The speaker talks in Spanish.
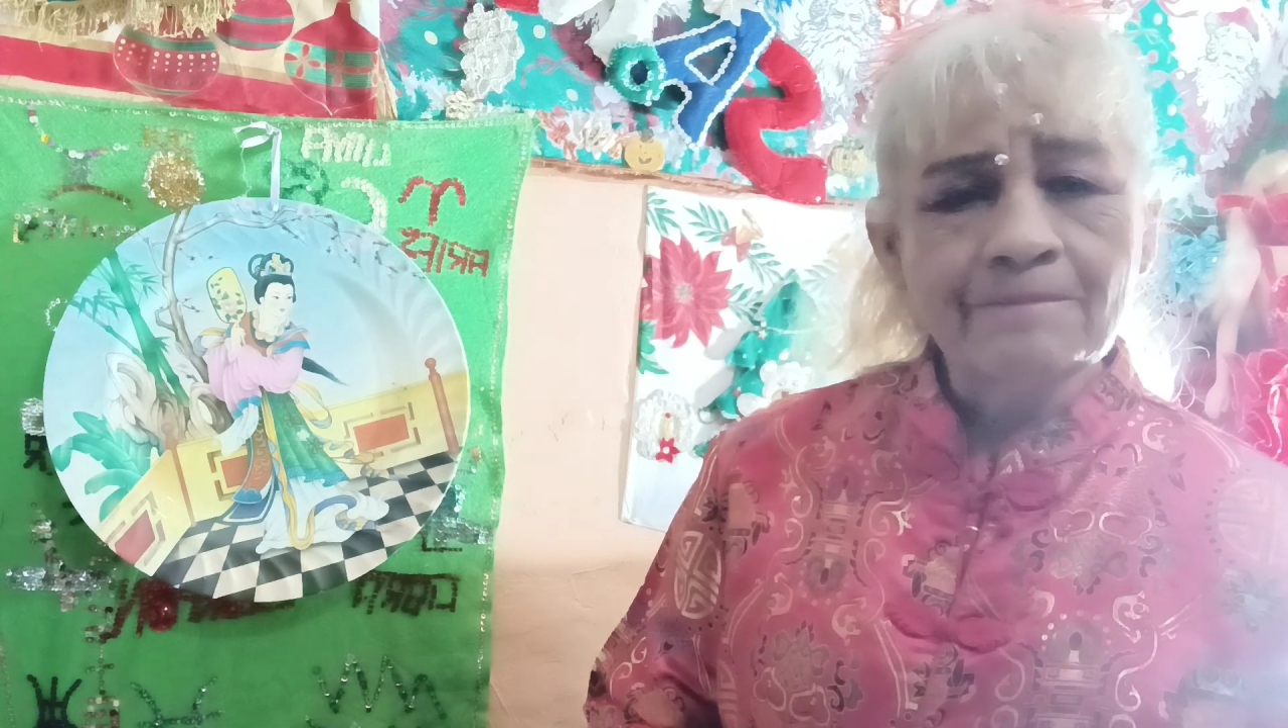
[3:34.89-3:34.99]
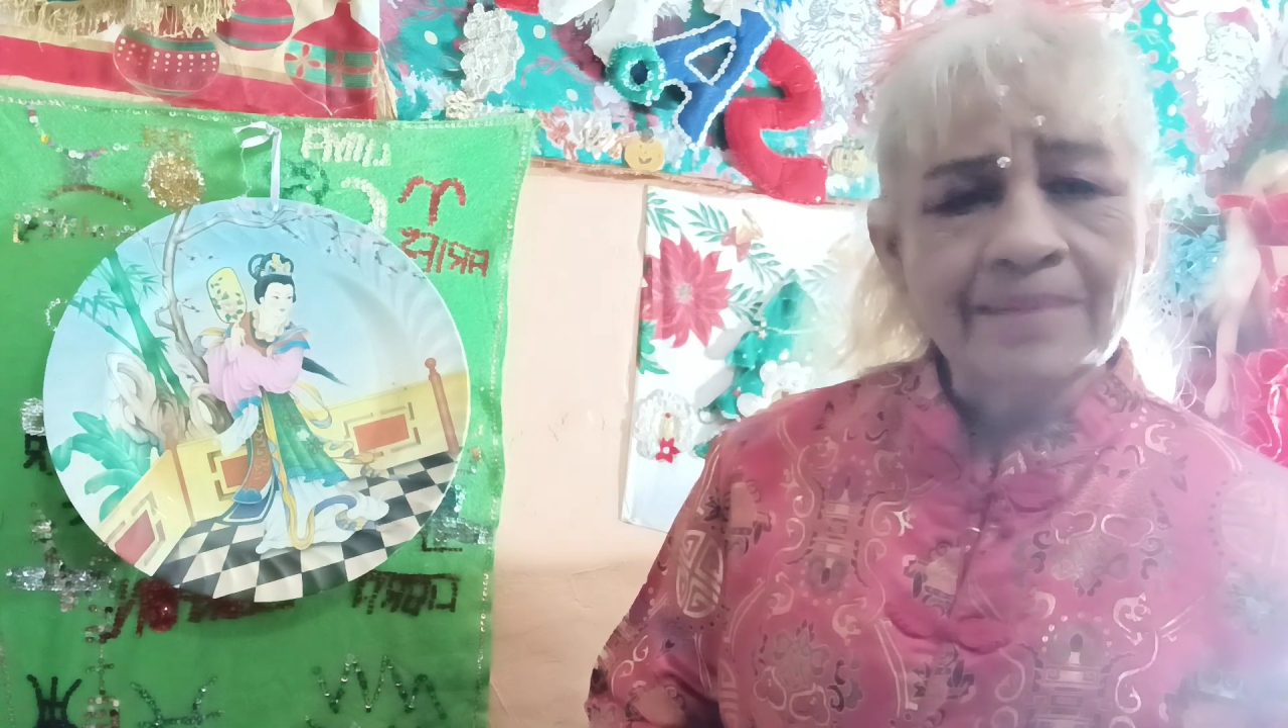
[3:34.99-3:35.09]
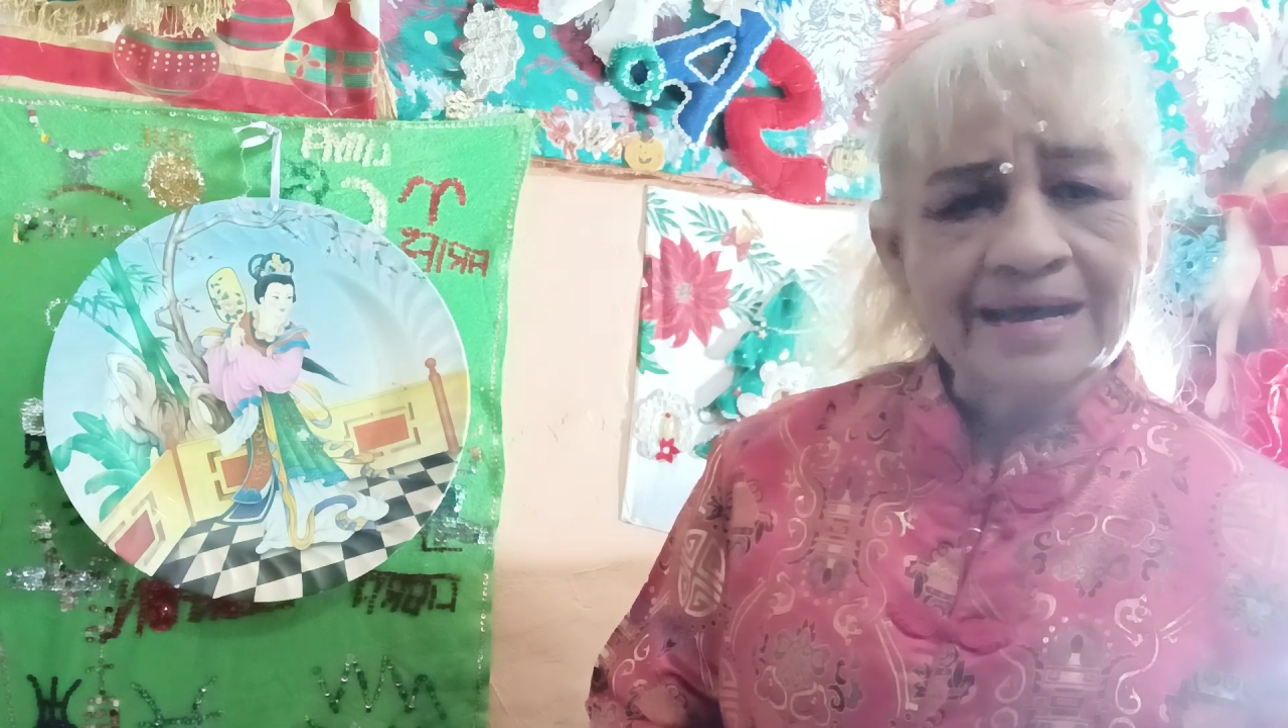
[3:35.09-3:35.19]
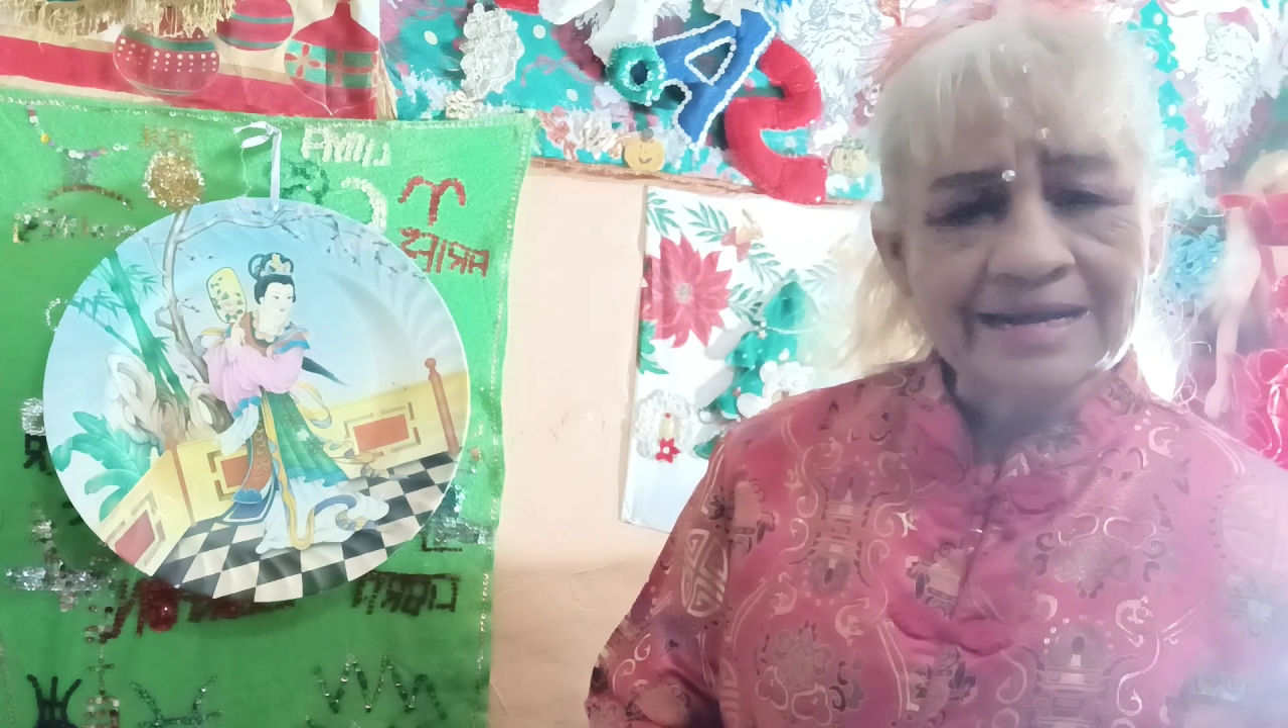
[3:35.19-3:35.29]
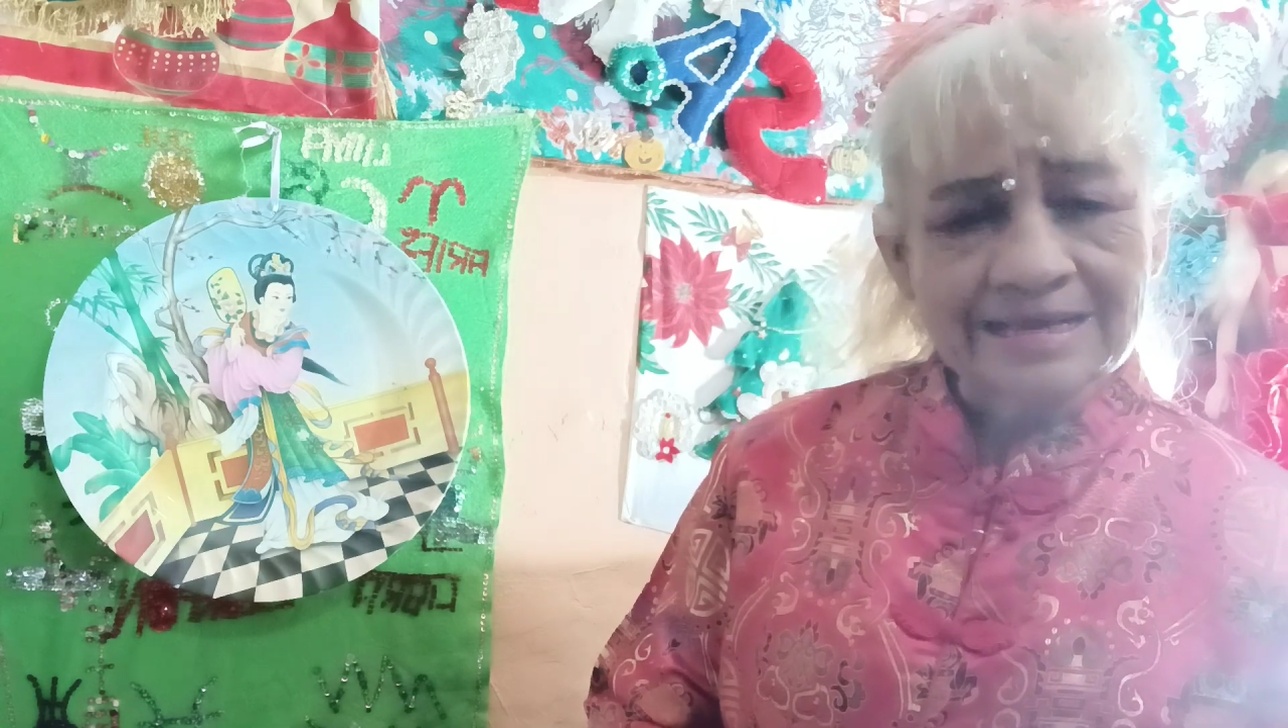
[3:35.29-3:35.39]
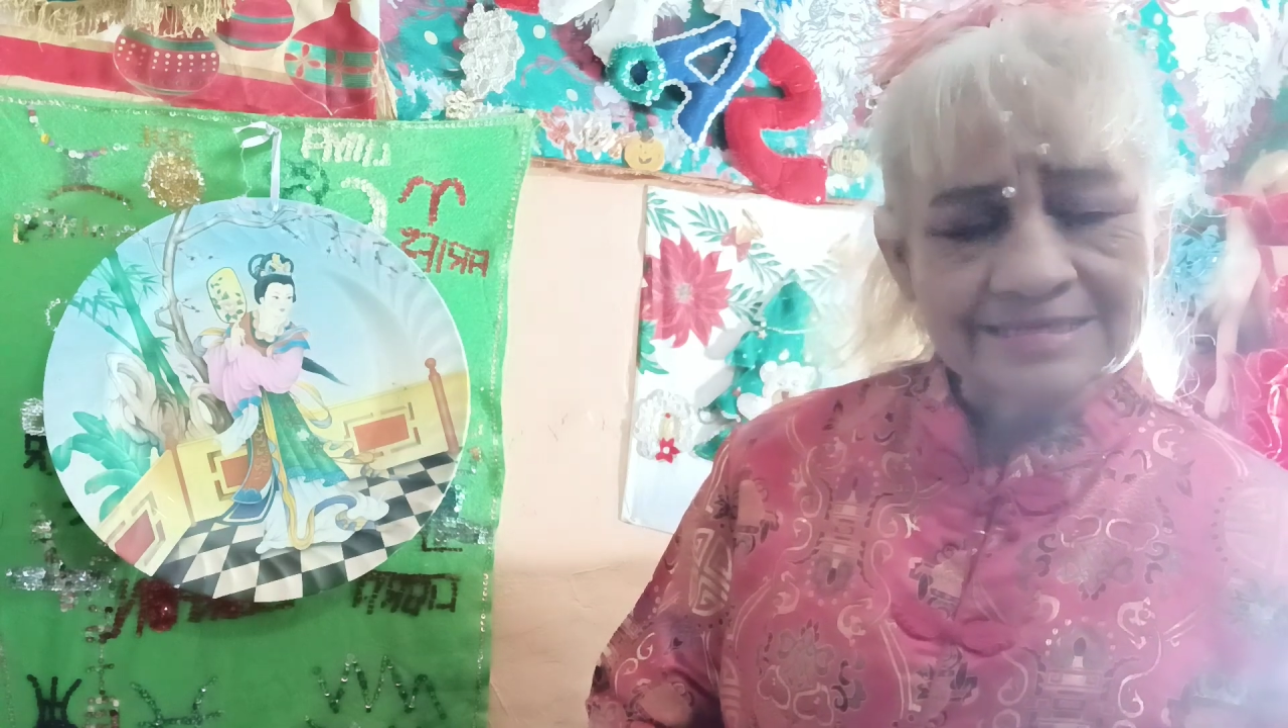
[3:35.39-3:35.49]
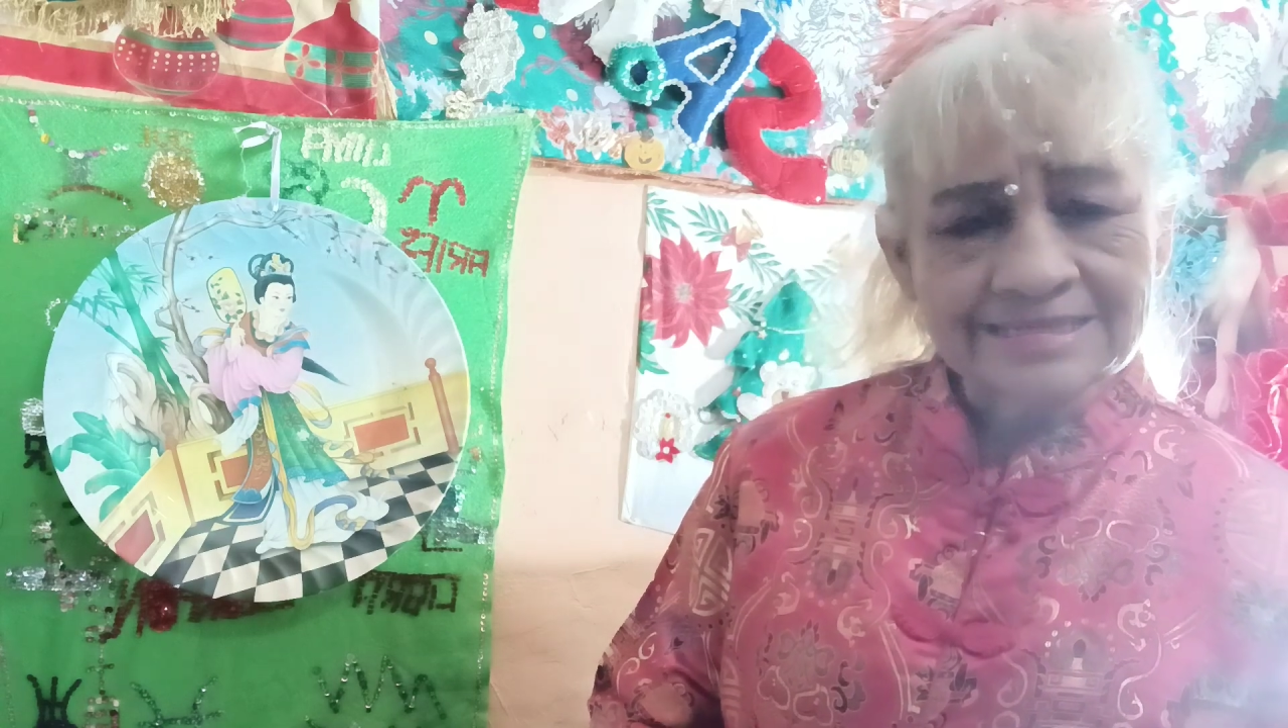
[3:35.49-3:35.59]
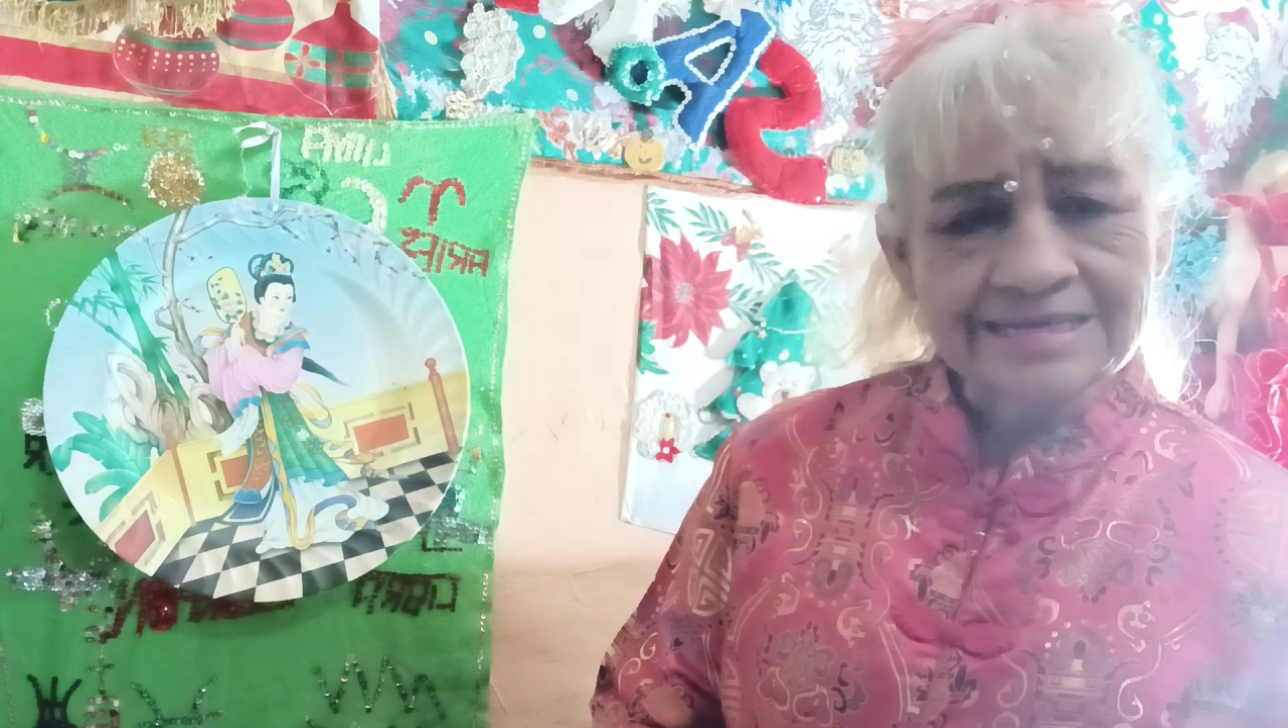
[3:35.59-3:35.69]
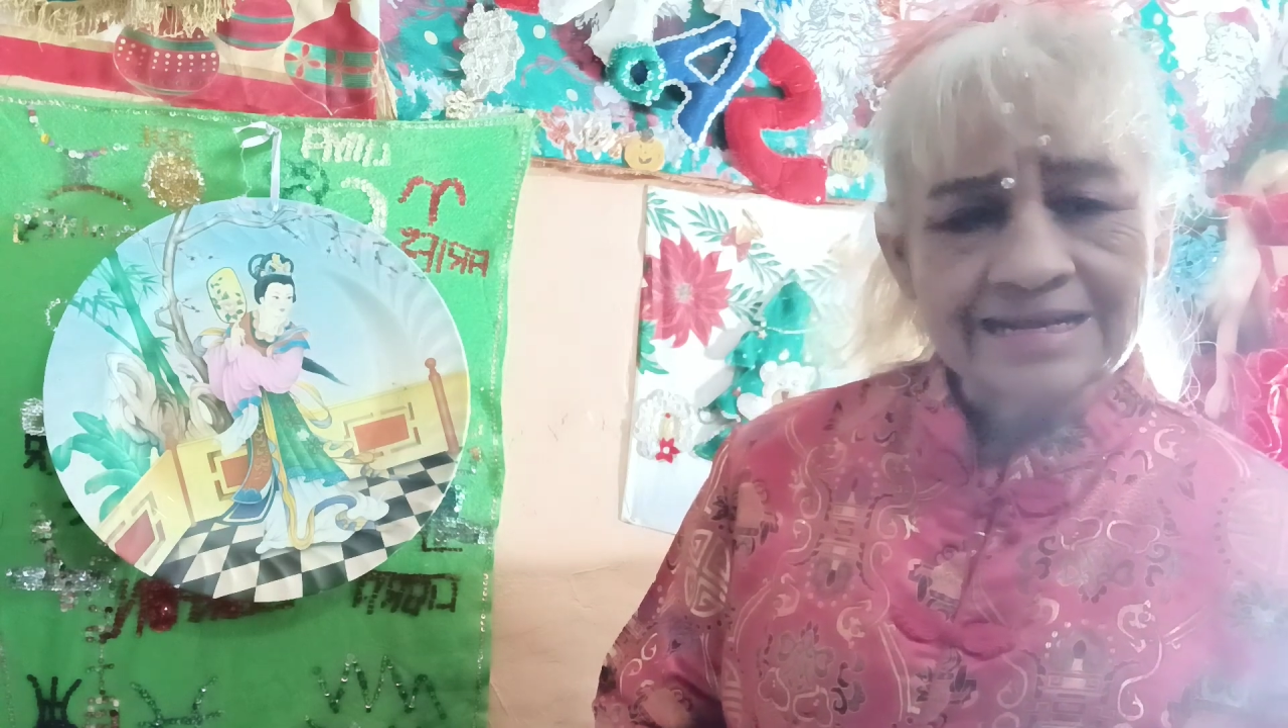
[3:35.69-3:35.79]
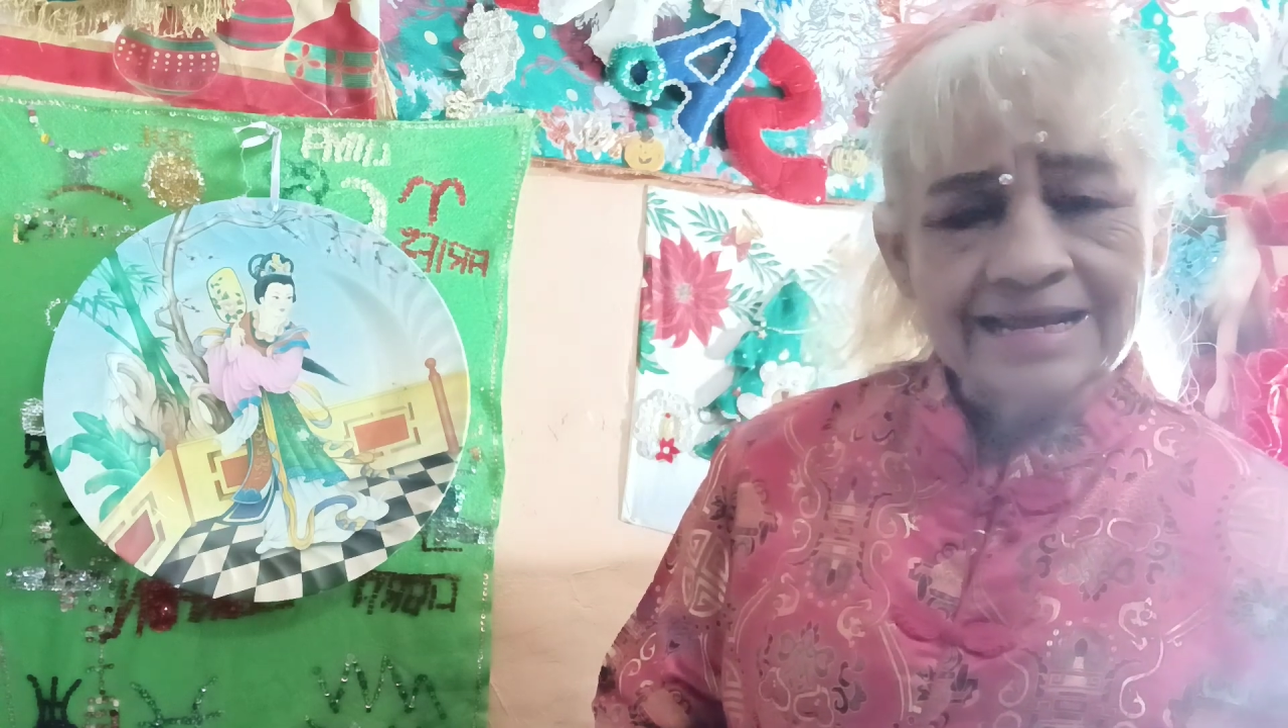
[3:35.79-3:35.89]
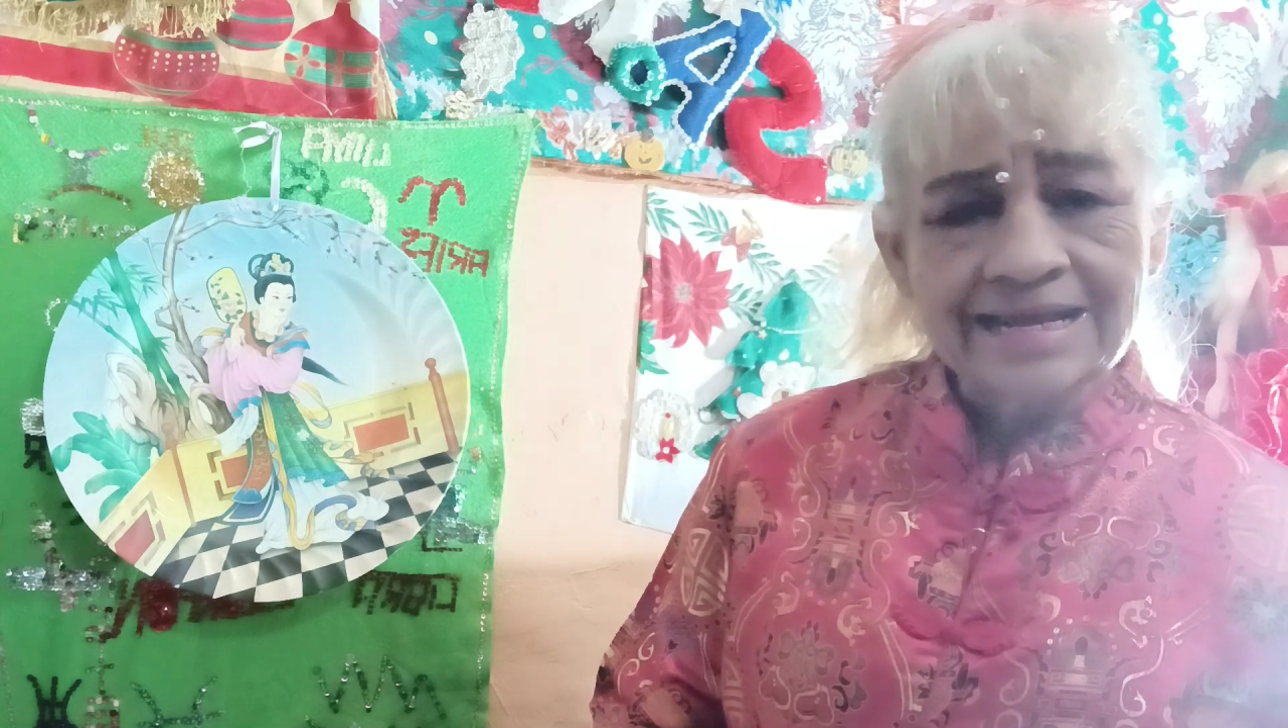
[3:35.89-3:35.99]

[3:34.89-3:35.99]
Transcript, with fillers: va a nacer